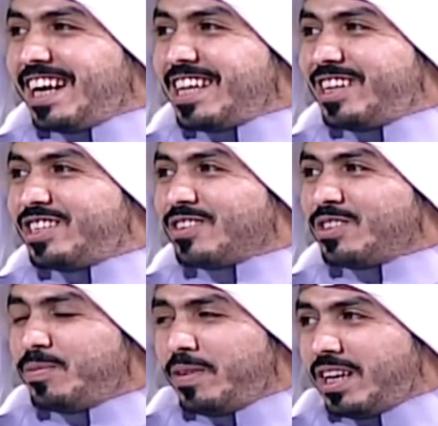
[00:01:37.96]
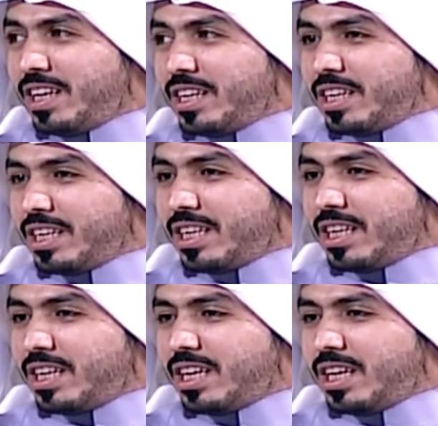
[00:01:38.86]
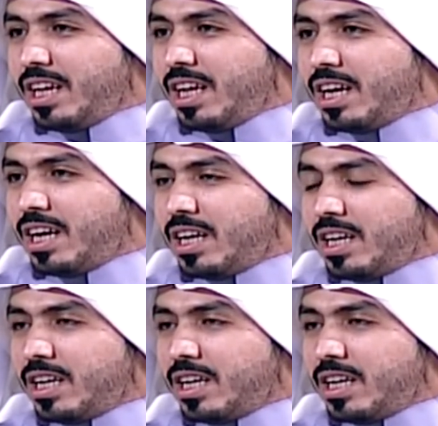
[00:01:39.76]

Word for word: هذا الجهاز الجميل آه لقاه